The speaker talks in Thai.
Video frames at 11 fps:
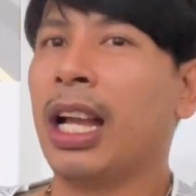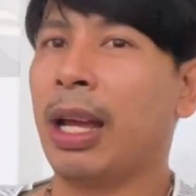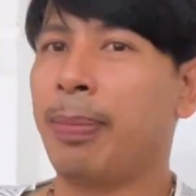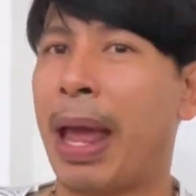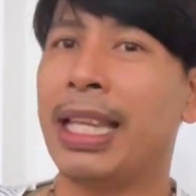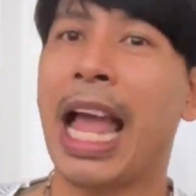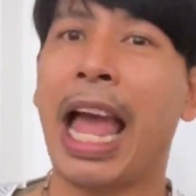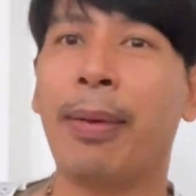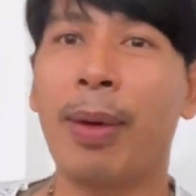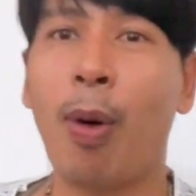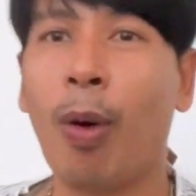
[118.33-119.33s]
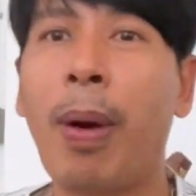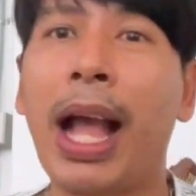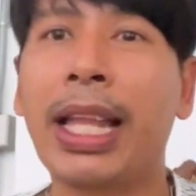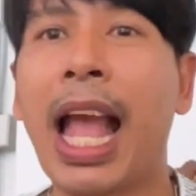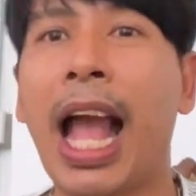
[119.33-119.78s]
ก็แผ่นใหญ่มันก็พกพา
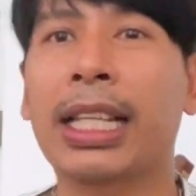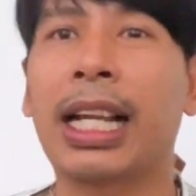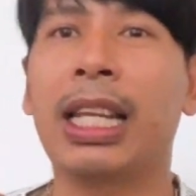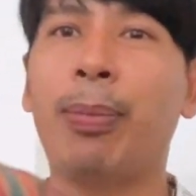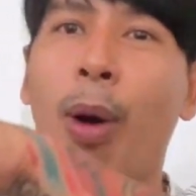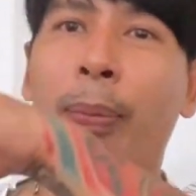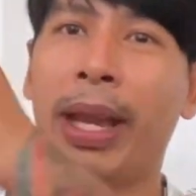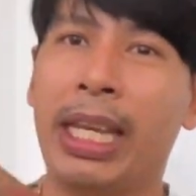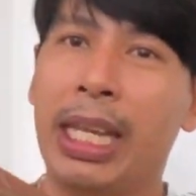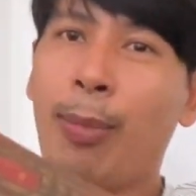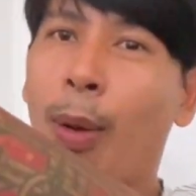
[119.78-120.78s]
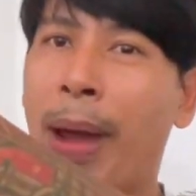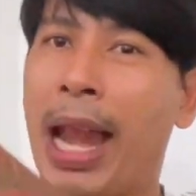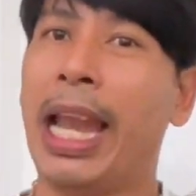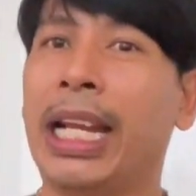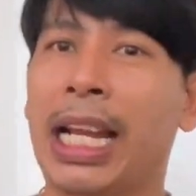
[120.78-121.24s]
ยากแต่นี้พอเพนนีพอแผ่
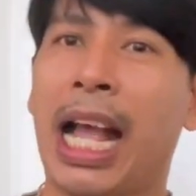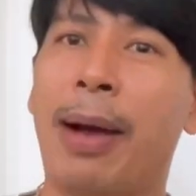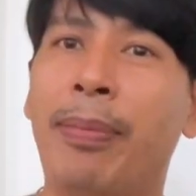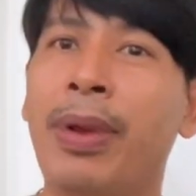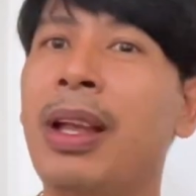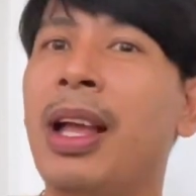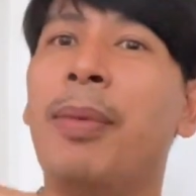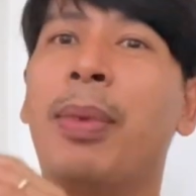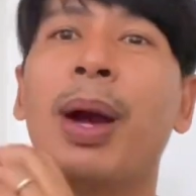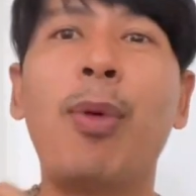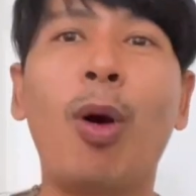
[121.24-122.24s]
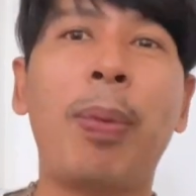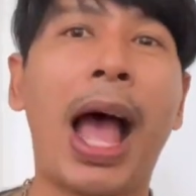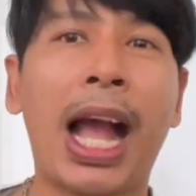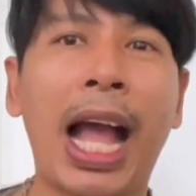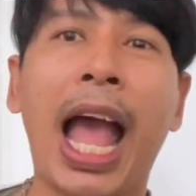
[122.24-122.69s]
นเล็กนะครับมันก็พก
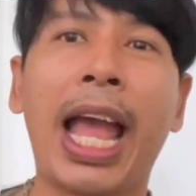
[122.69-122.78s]
พาง่า